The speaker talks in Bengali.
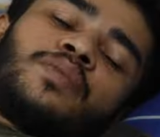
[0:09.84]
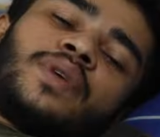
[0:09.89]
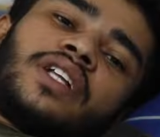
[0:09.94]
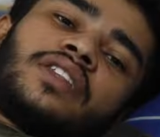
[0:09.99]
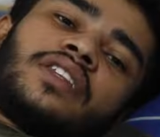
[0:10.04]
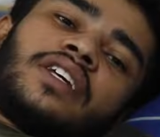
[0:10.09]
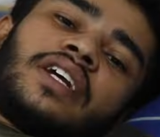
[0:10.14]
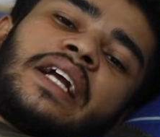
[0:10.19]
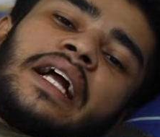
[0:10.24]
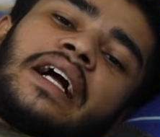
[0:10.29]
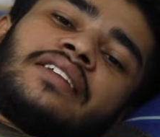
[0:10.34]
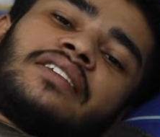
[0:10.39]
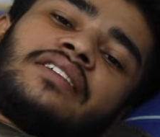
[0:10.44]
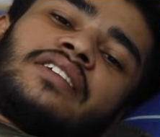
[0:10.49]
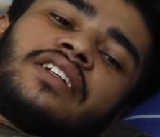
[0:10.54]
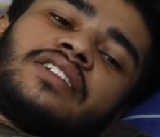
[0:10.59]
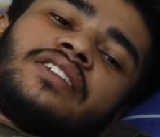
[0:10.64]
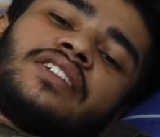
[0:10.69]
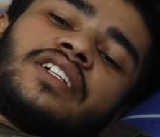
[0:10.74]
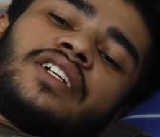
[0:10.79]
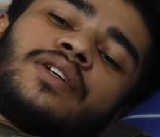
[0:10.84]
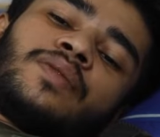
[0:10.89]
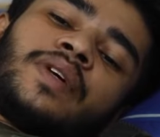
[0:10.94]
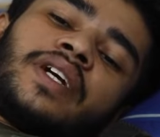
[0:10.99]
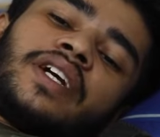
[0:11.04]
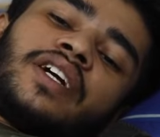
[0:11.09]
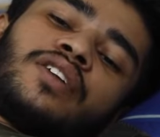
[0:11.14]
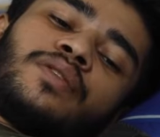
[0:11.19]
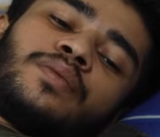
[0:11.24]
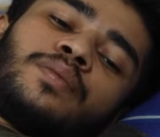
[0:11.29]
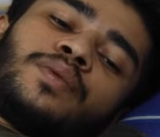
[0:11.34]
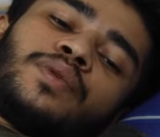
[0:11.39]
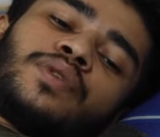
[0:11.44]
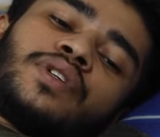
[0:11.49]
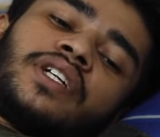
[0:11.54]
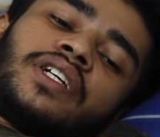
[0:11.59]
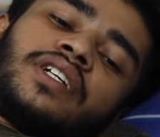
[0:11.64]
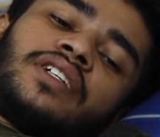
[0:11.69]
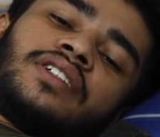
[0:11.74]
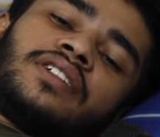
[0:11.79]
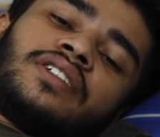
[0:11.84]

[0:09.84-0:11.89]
ব্যথায় কাতরাচ্ছিলাম এখানে পড়ে